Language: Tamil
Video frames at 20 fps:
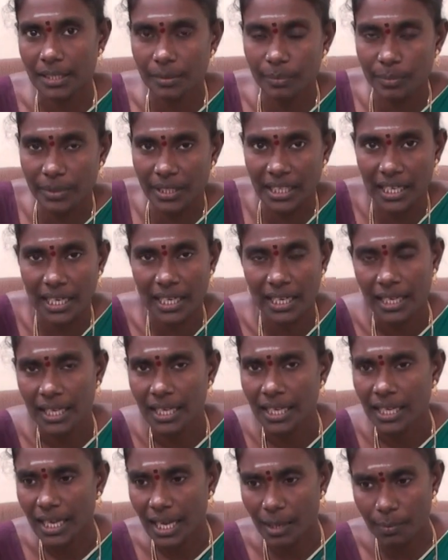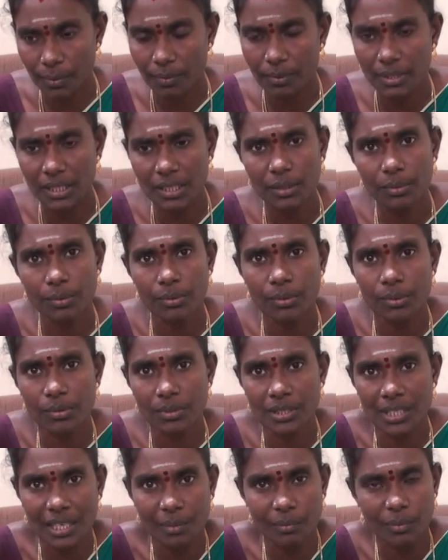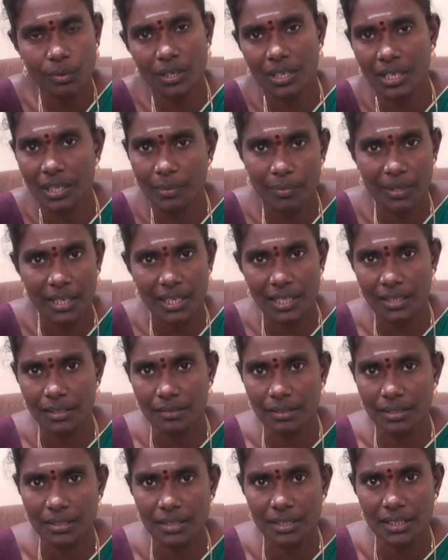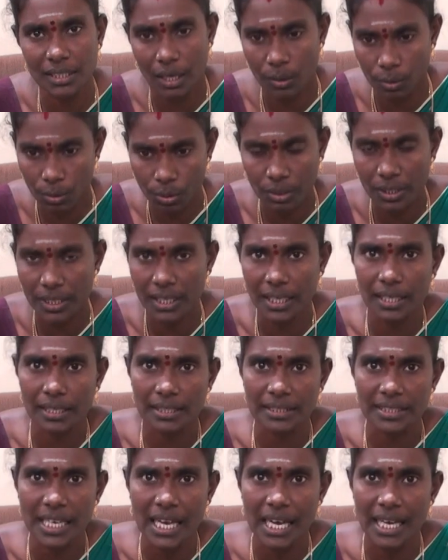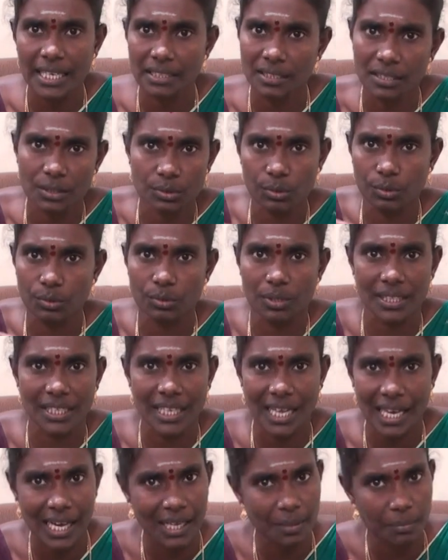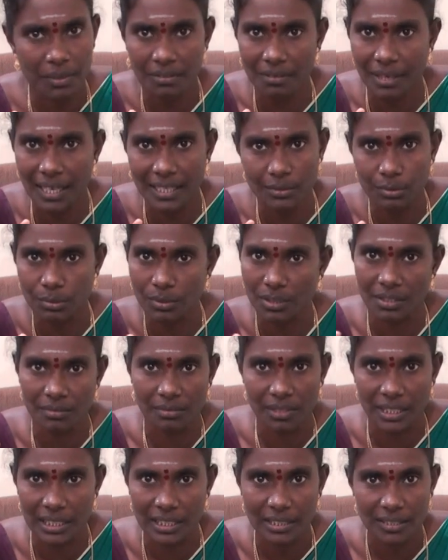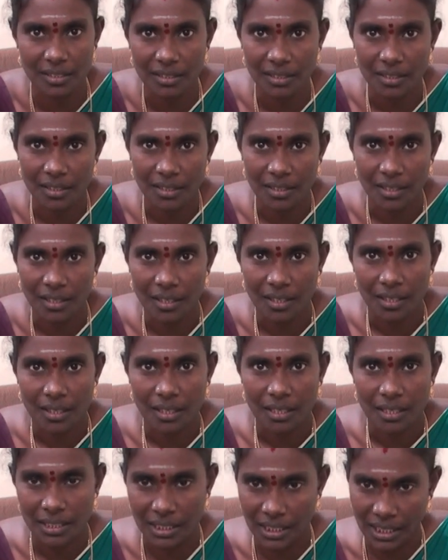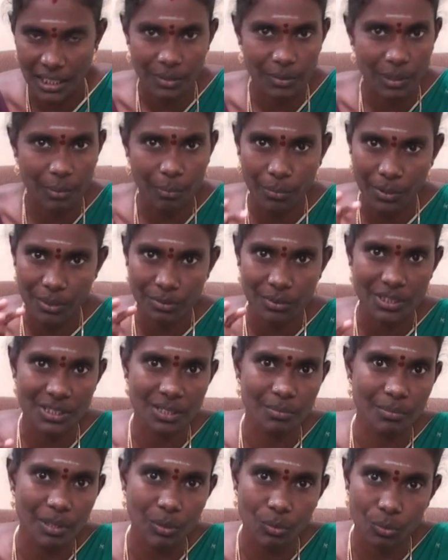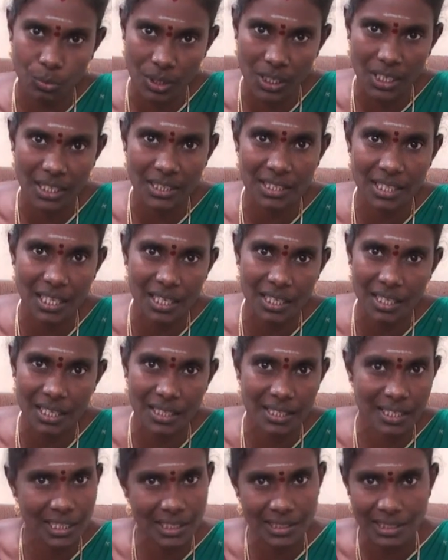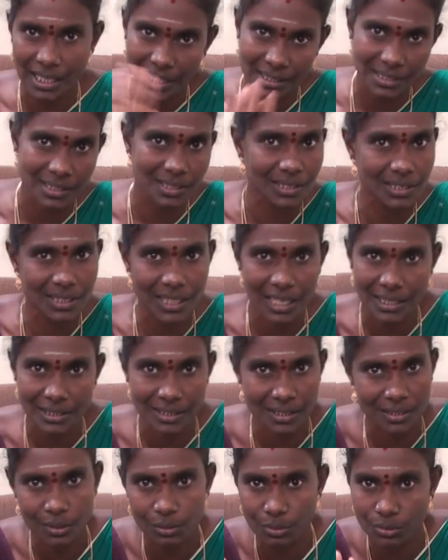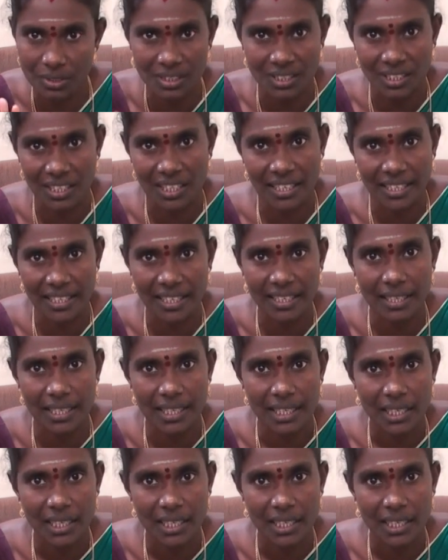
எழுப்புறீங்க அப்போ வந்து ஒரு தலைமை ஒருங்கிணைப்பாளர் வந்து அவருடைய நியாயத்தை சொல்லுவார் யார்ப்பா வாய் சொல்லில் வீரர் நீங்கள் ஐம்பது வருஷமாக ஒரே தேர்தல் அறிக்கை ஜெராக்ஸ் எடுத்து ஜெராக்ஸ் எடுத்து கொடுத்துட்ருக்கீங்க